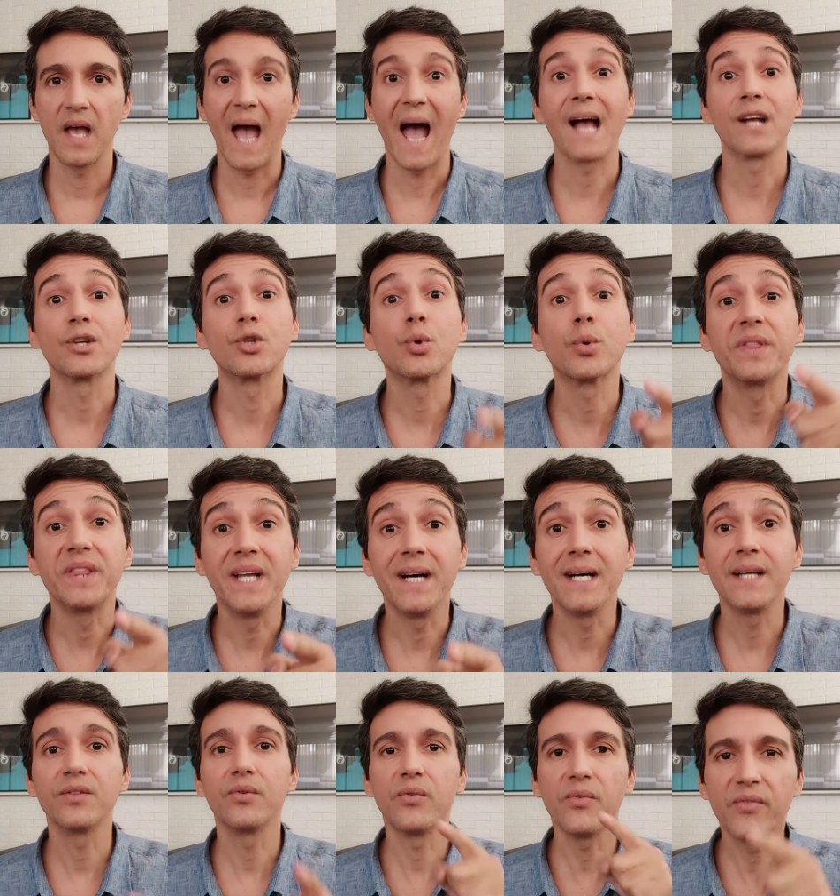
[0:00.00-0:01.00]

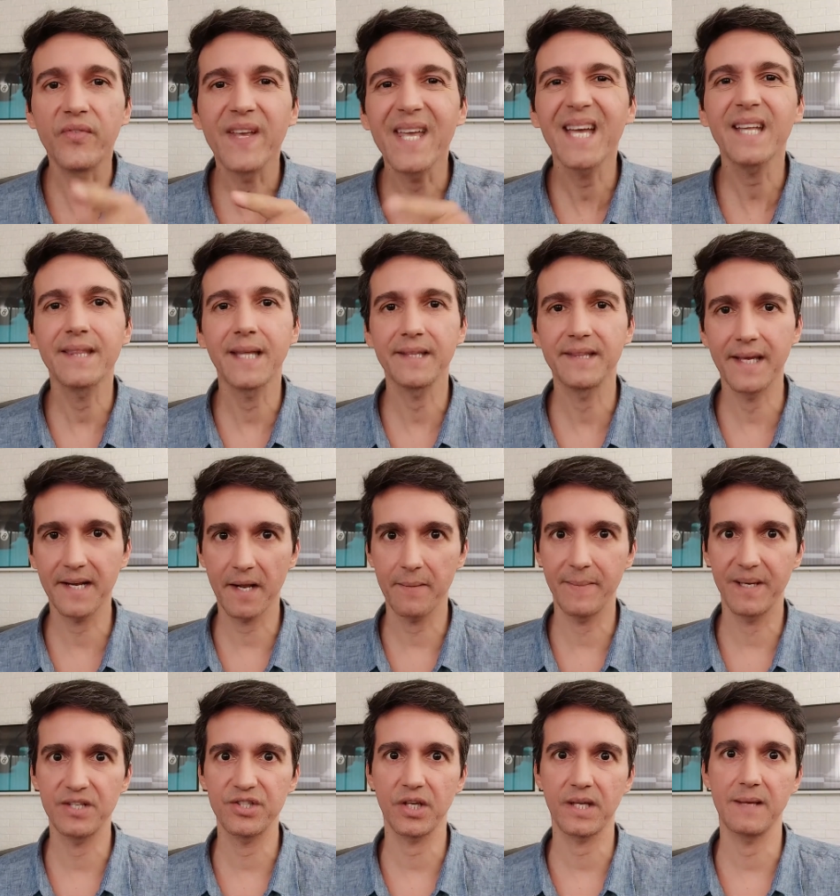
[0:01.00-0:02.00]
ajudando
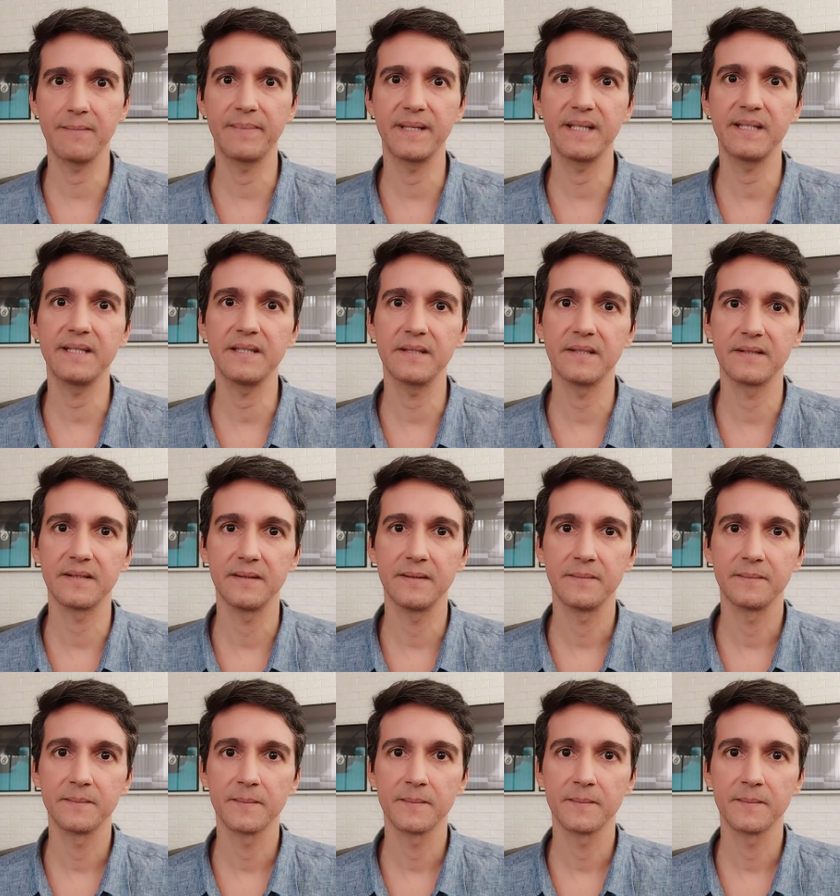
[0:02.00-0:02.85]
verdadeiramente a quem precisa,